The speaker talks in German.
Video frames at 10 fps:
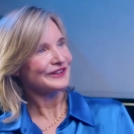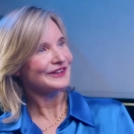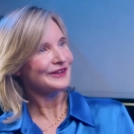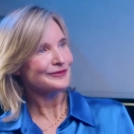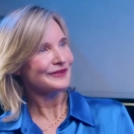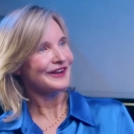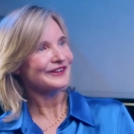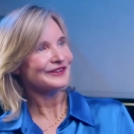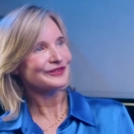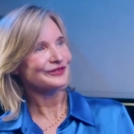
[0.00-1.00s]
ein Leben
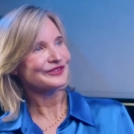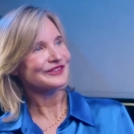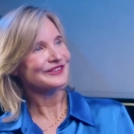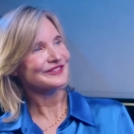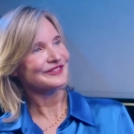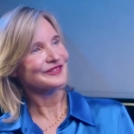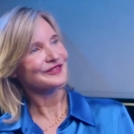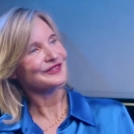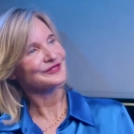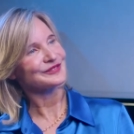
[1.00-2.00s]
lang und
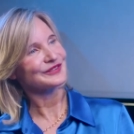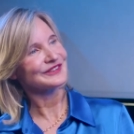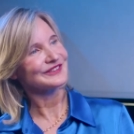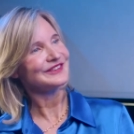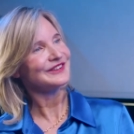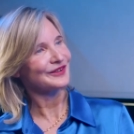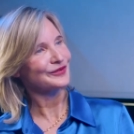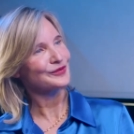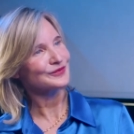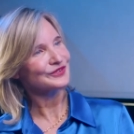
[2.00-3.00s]
äh, wird nie da
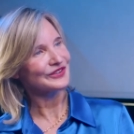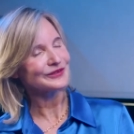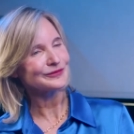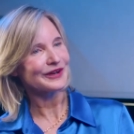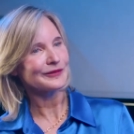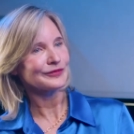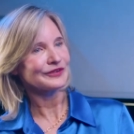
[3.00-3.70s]
oben stehen bleiben.